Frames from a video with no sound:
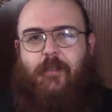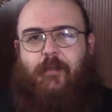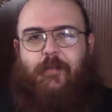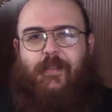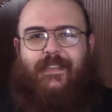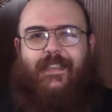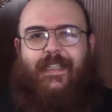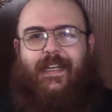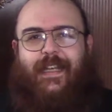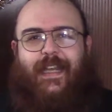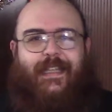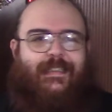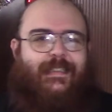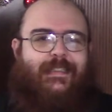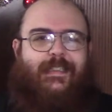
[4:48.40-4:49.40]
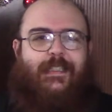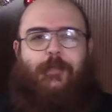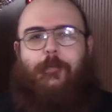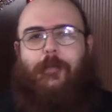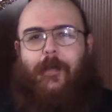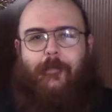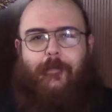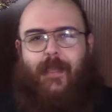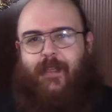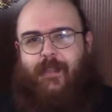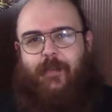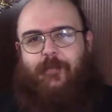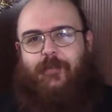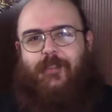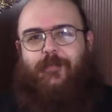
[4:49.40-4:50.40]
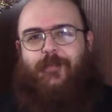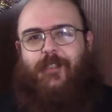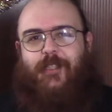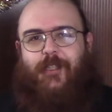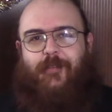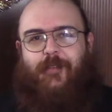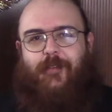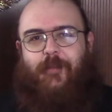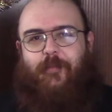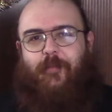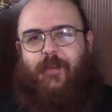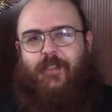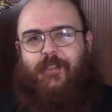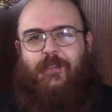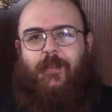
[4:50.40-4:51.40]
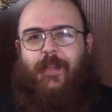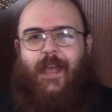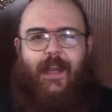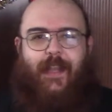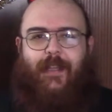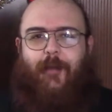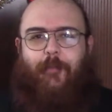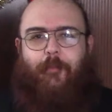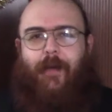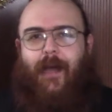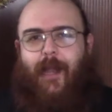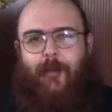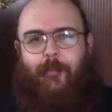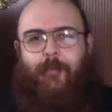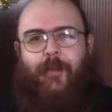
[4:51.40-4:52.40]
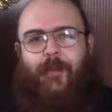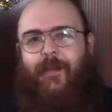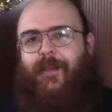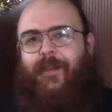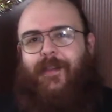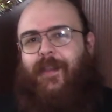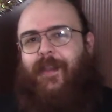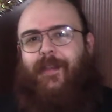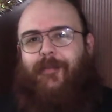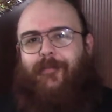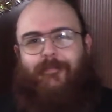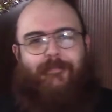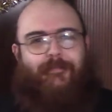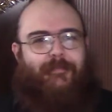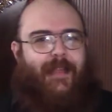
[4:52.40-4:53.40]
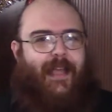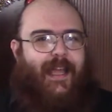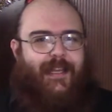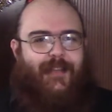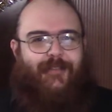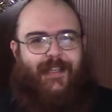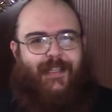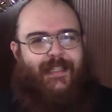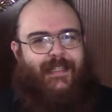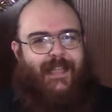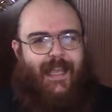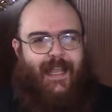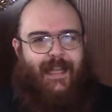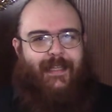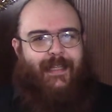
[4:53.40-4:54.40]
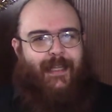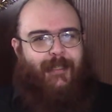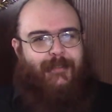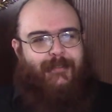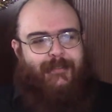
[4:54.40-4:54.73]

Questi ragazzi sicuramente non si facevano impressionare dal pulp anni 20-30.